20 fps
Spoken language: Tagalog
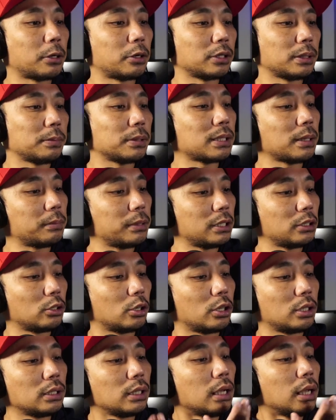Pero ibig
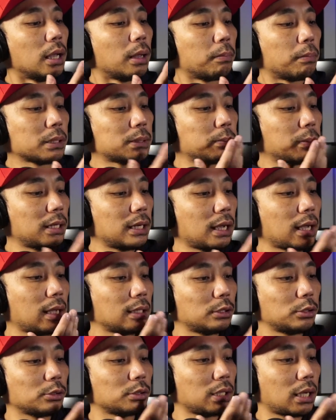sabihin nun, mas
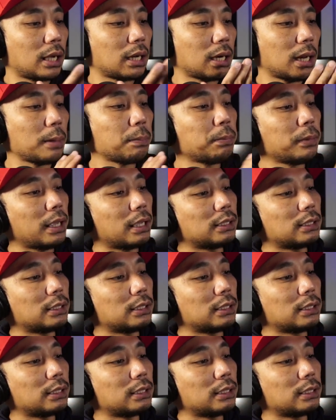malakas yung sa harap